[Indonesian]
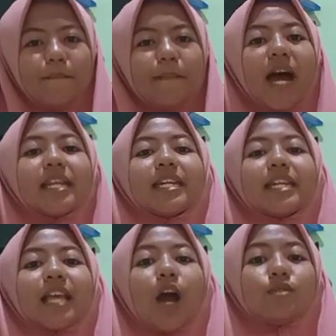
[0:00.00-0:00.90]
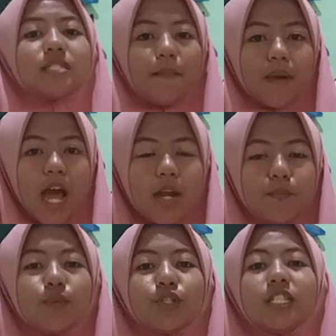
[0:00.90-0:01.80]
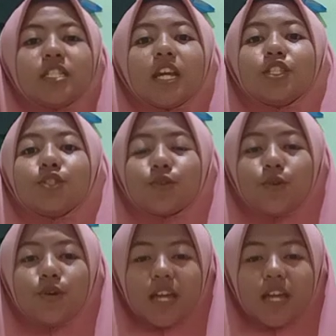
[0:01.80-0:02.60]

mari kita ucapkan puji dan syukur